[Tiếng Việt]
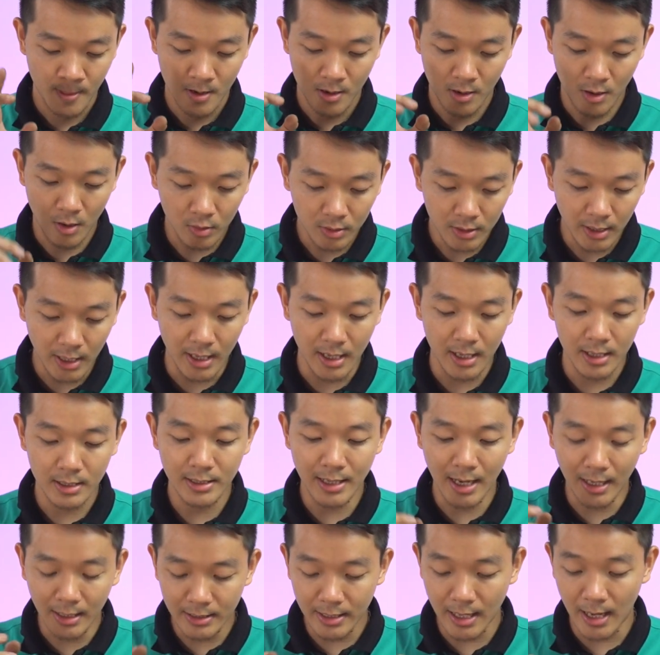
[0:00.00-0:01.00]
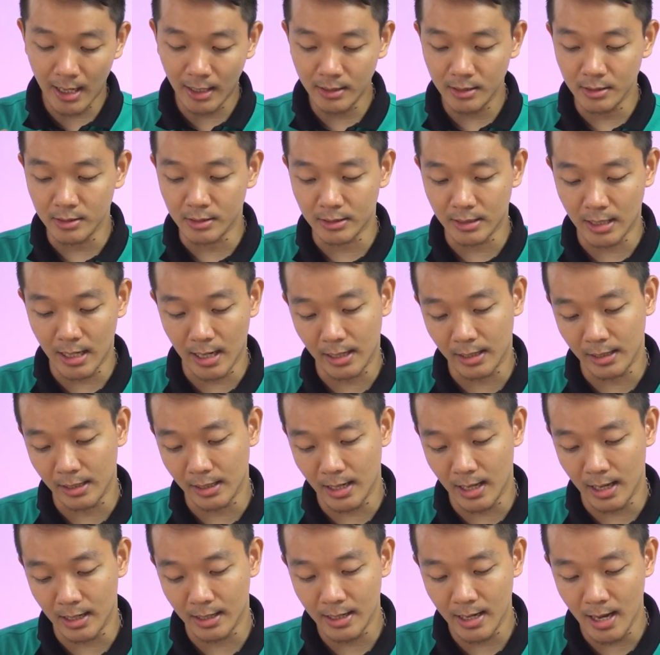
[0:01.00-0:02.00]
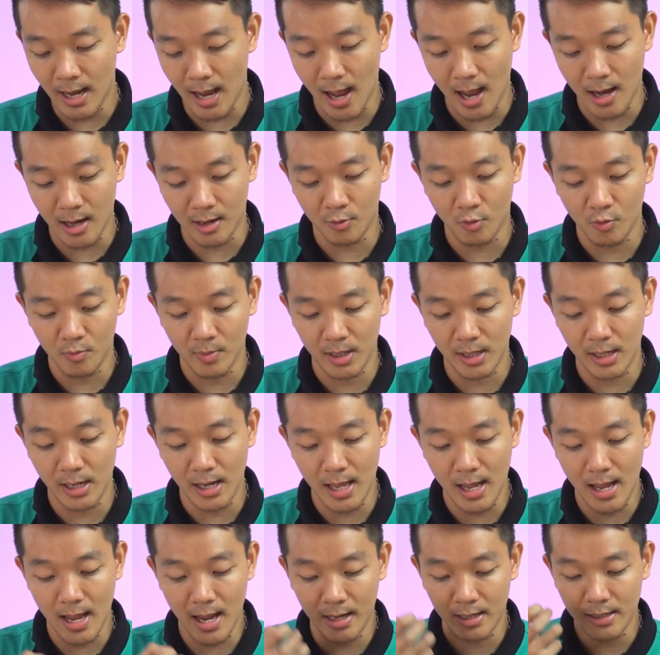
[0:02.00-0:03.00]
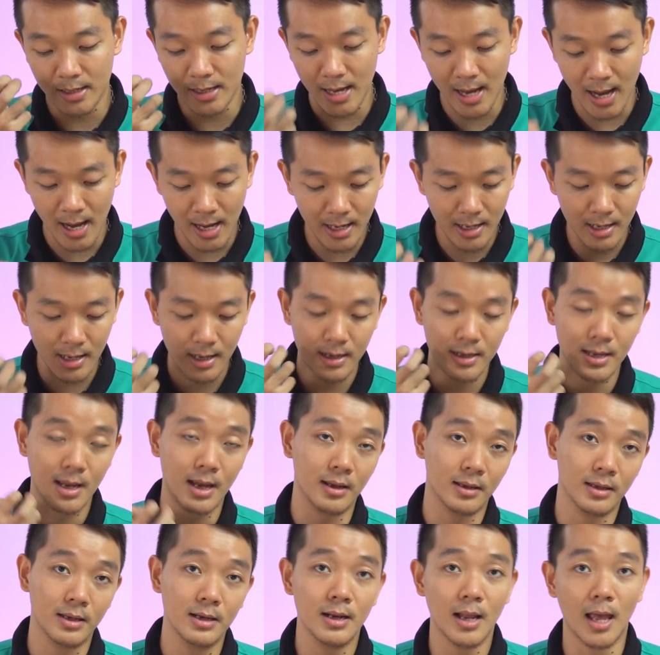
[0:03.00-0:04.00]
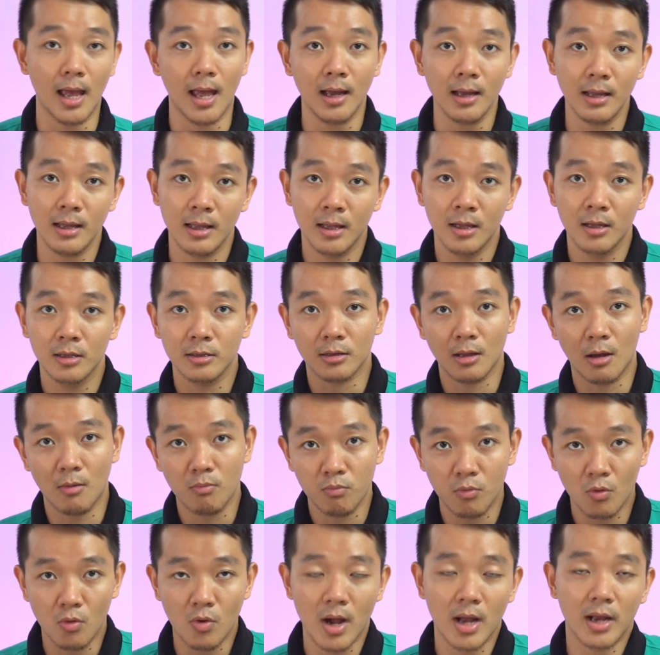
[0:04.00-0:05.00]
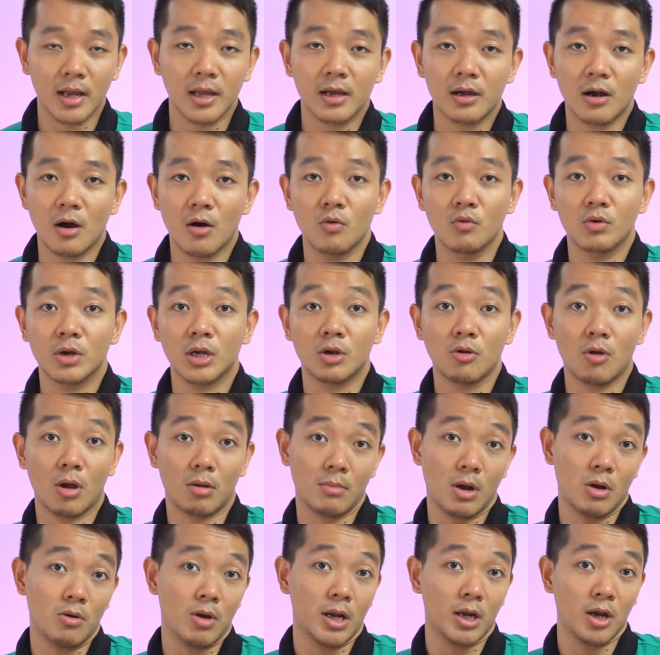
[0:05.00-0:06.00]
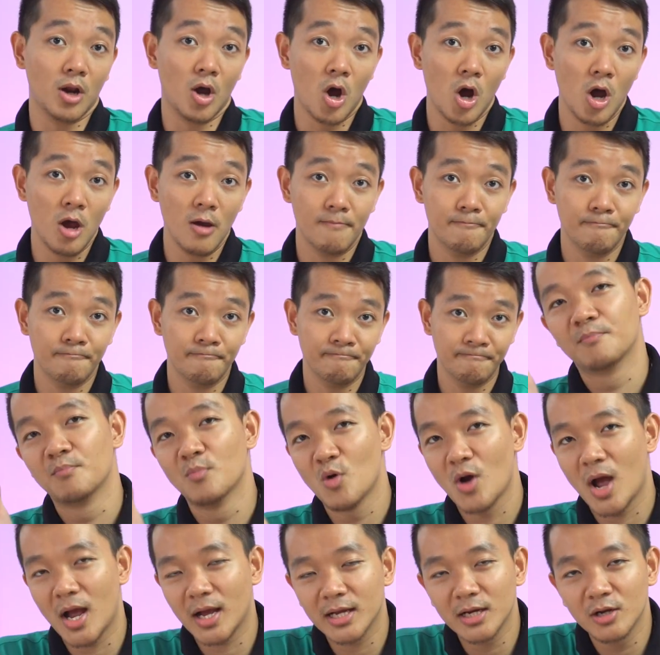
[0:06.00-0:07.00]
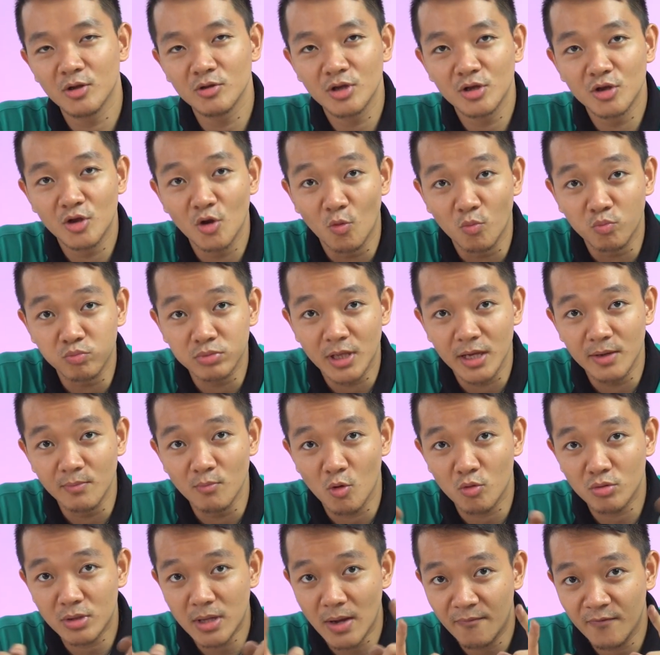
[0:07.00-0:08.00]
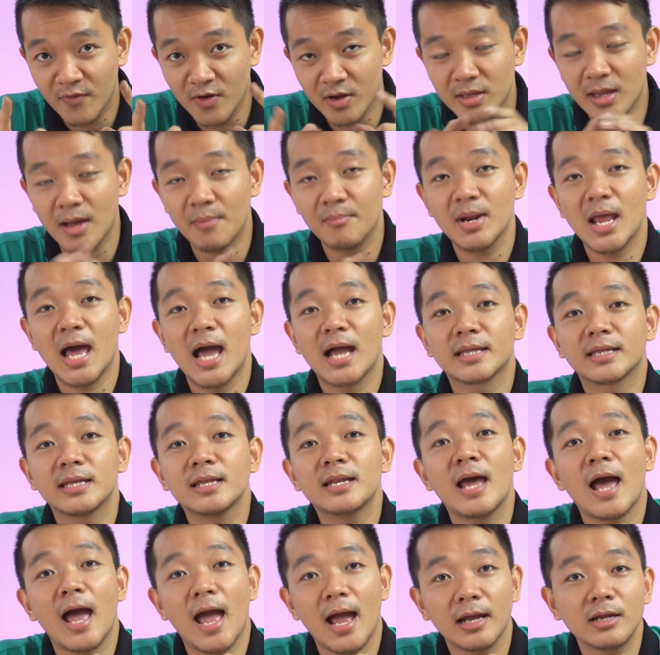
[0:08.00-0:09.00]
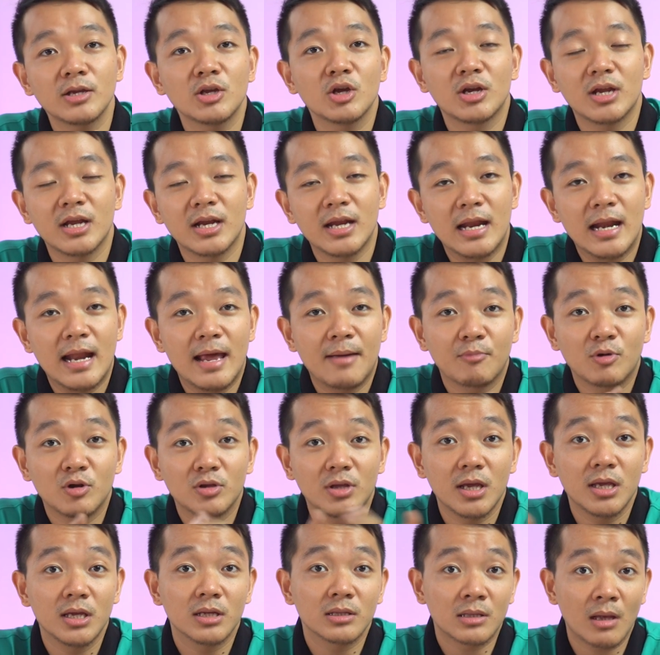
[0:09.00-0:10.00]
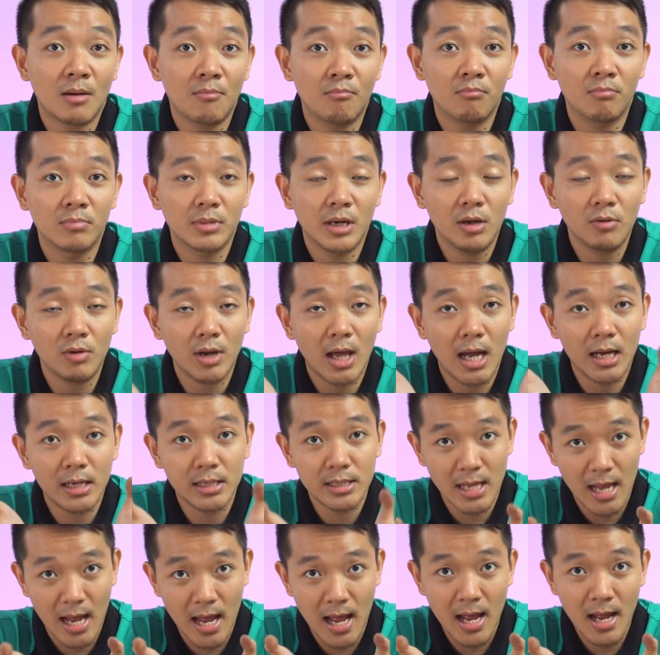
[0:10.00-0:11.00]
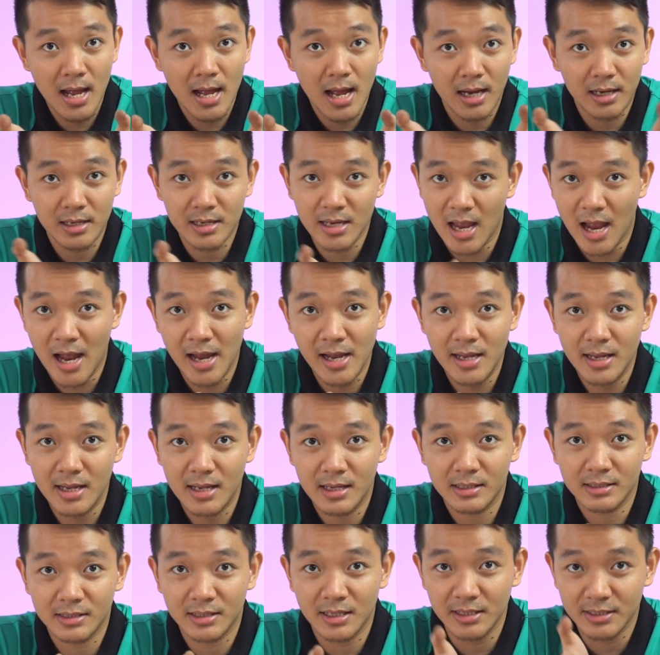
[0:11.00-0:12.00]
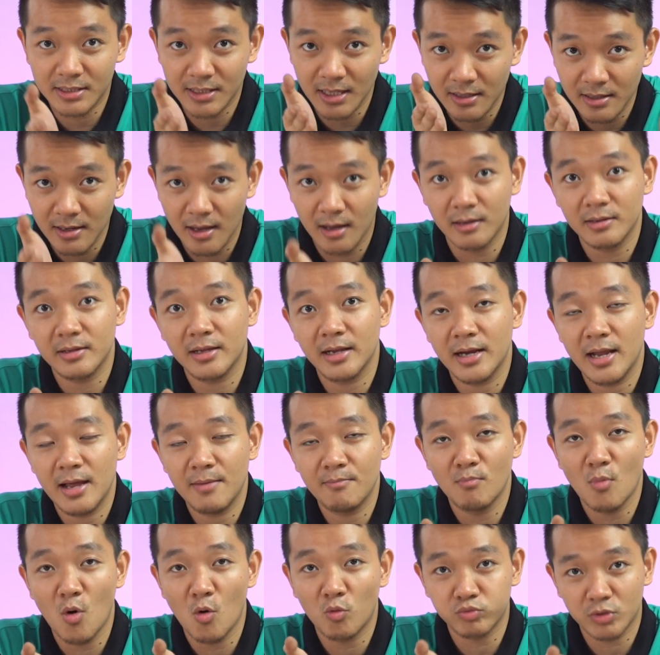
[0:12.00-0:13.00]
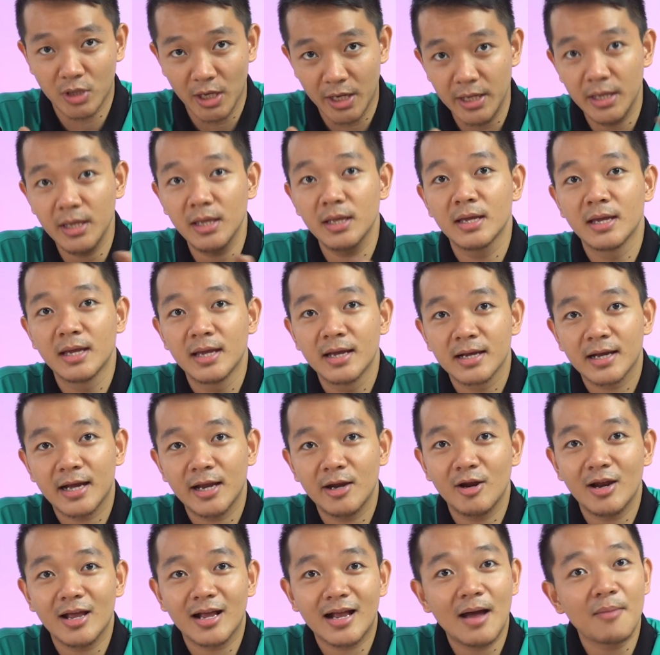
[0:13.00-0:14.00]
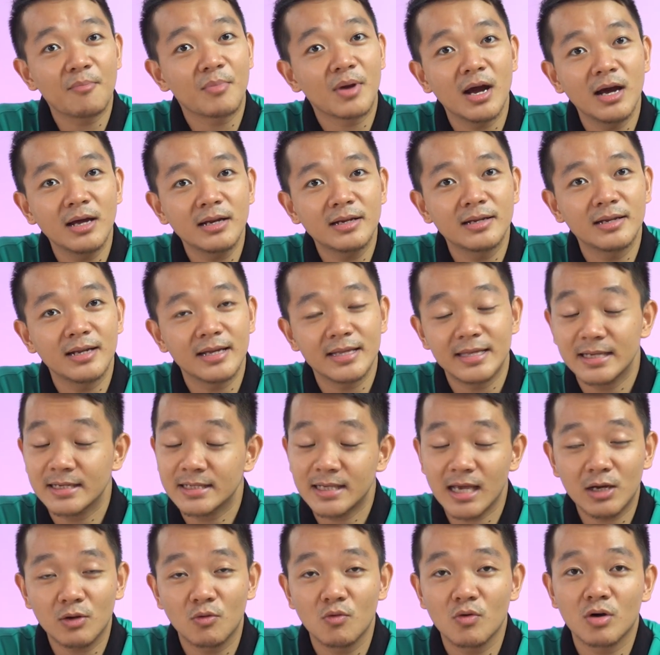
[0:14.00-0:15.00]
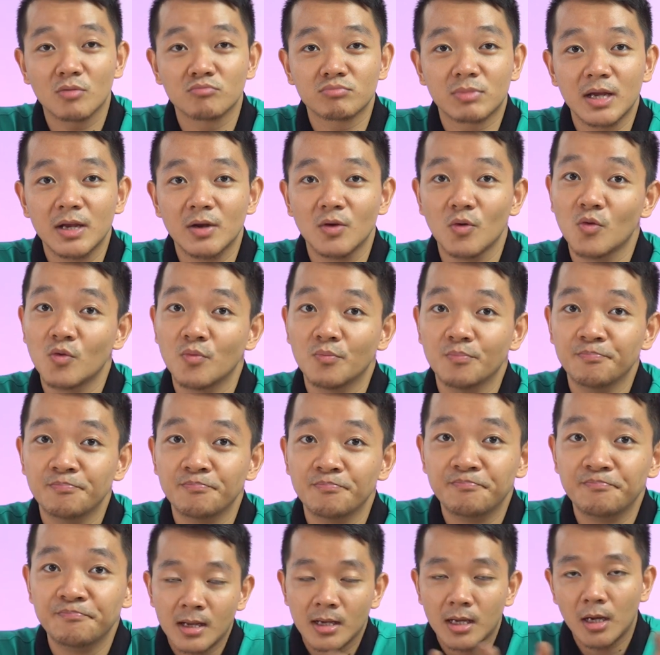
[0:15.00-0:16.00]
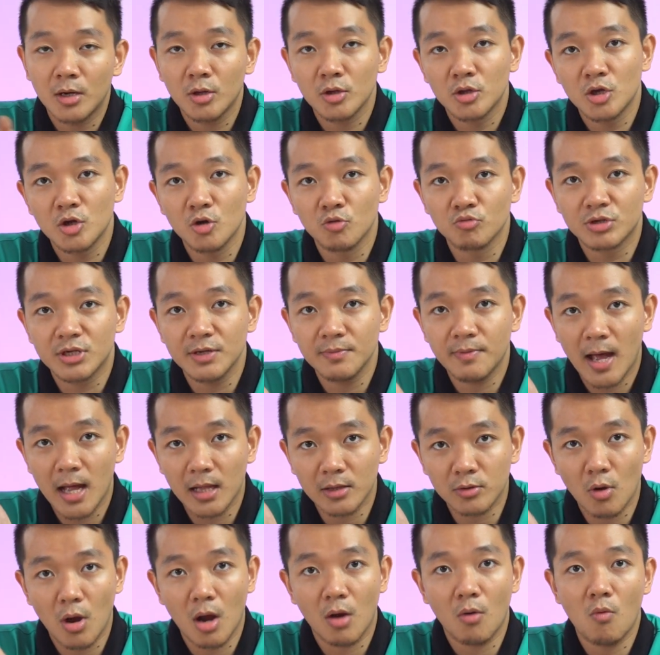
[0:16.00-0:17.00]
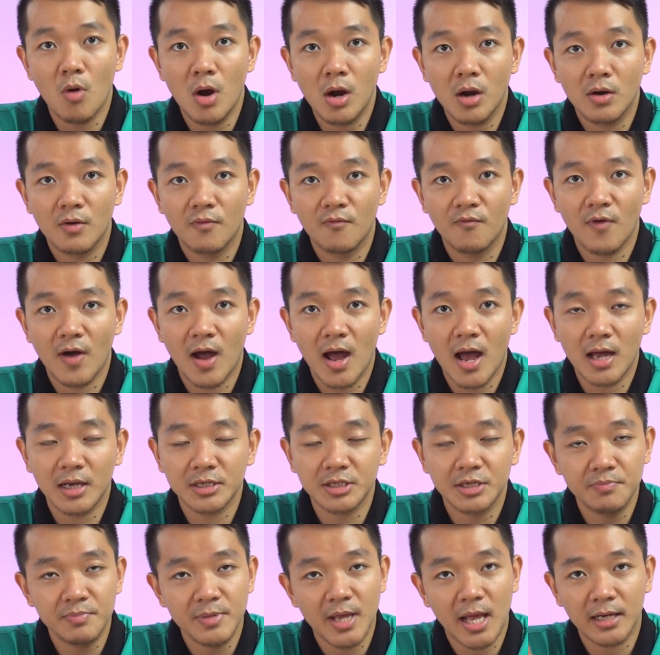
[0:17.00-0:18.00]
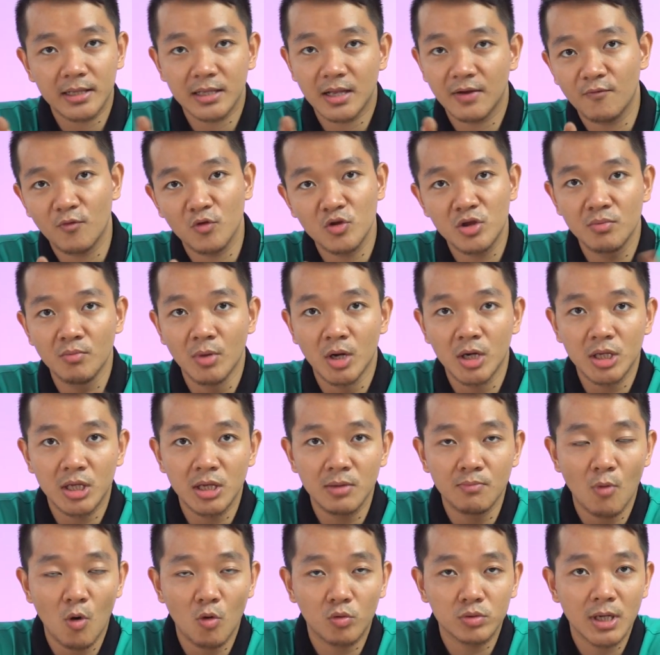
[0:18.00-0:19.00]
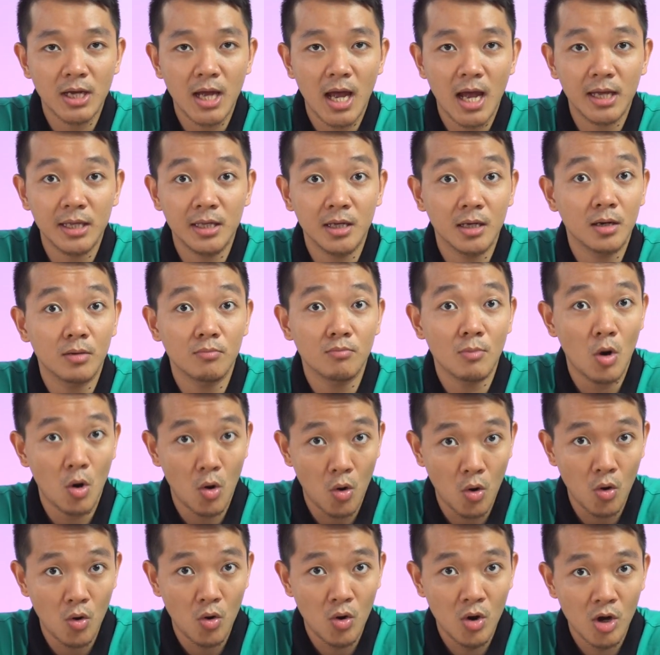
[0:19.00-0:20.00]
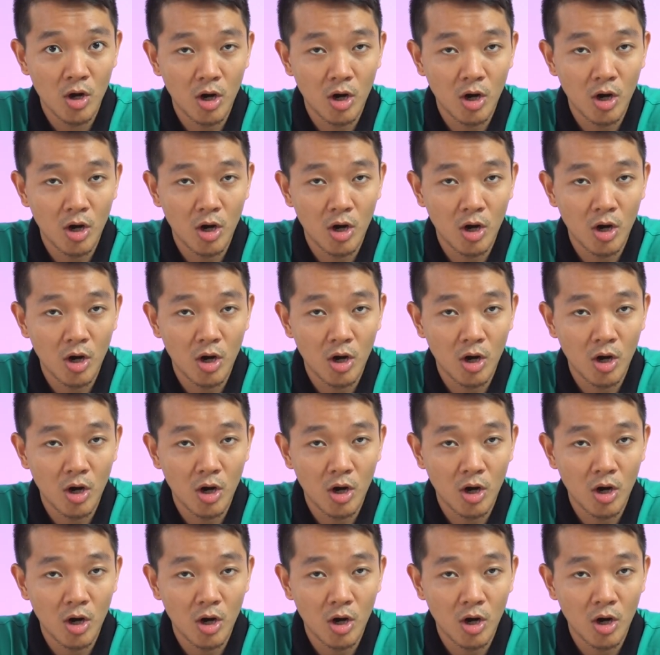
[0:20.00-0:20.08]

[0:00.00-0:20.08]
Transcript: có thể chắc chắn được rằng là cái hàng của mình là hàng nhái hay hàng chính hãng thông qua cái khâu kích hoạt bảo hành đó mua hàng kết nối tiêu dùng thì 100% là hàng chính hãng cho nên anh em có thể yên tâm nếu là hàng giả hàng nhái thì sẽ đền cho anh em 1 tỷ cái đó là cam kết là chính sách của công ty luôn Kênh nội dung ship hàng toàn quốc và ship nhanh thành phố Hồ Chí Minh chỉ 1 tới 2 giờ đồng hồ.